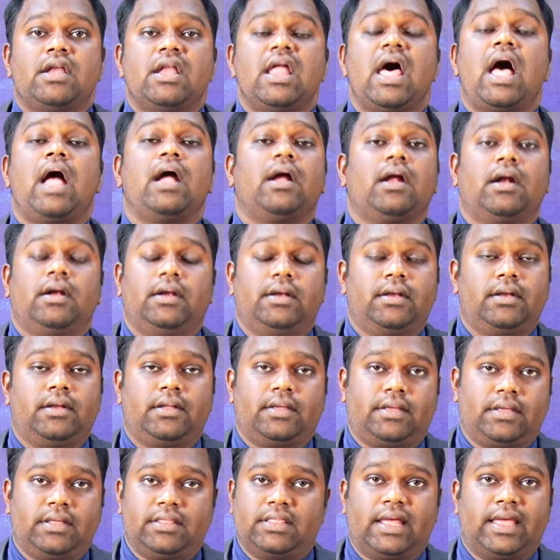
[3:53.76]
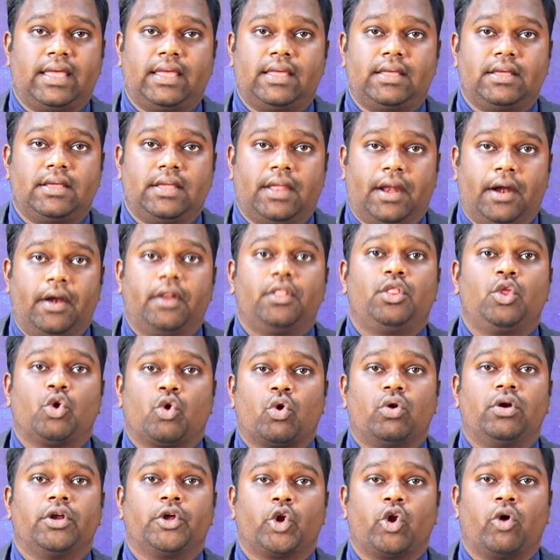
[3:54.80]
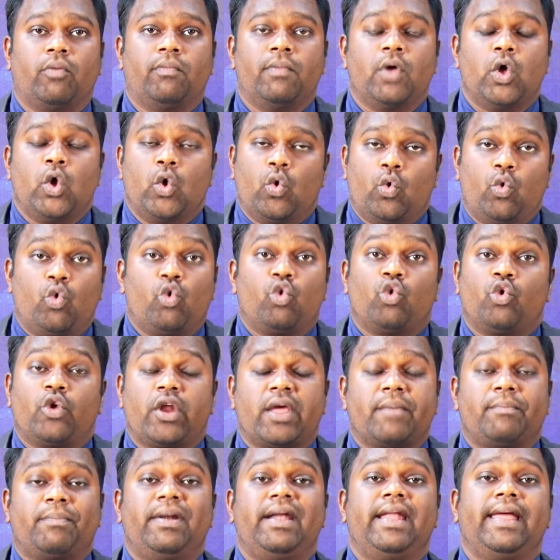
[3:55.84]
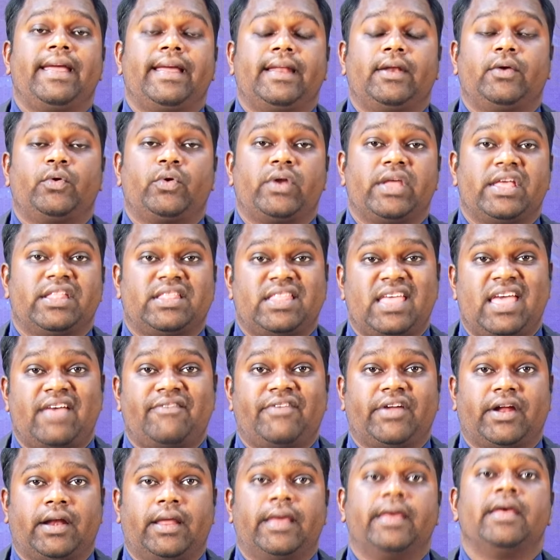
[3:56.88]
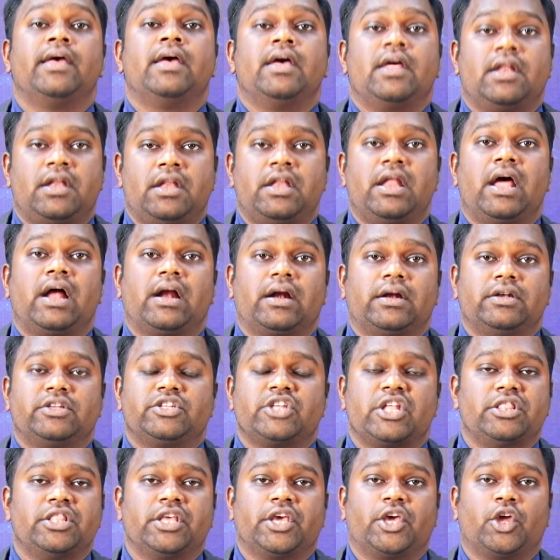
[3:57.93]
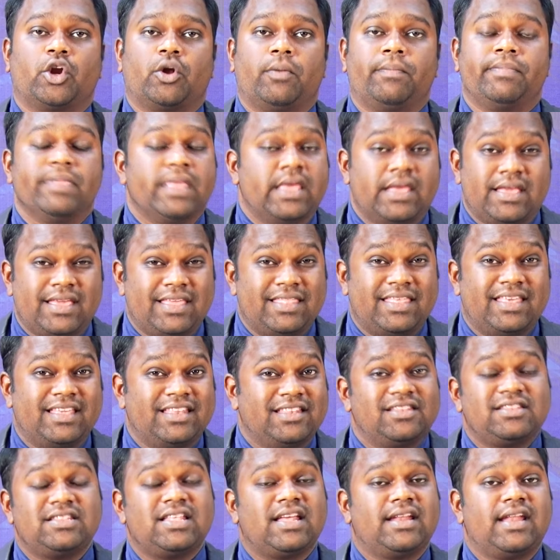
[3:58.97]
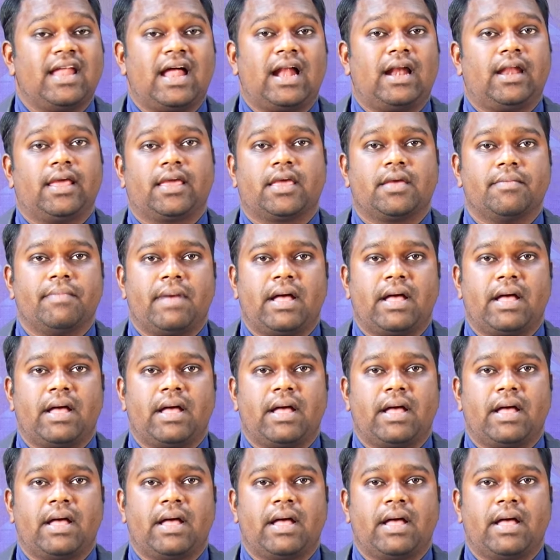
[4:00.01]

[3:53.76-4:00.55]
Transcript: நாங்கள் இதை எடுத்துக்கொள்கிறோம் உங்களுடைய பிள்ளைகளுடைய தேவைகளை நாங்கள் சந்திக்கிறோம் இது இந்த நாளைக்கு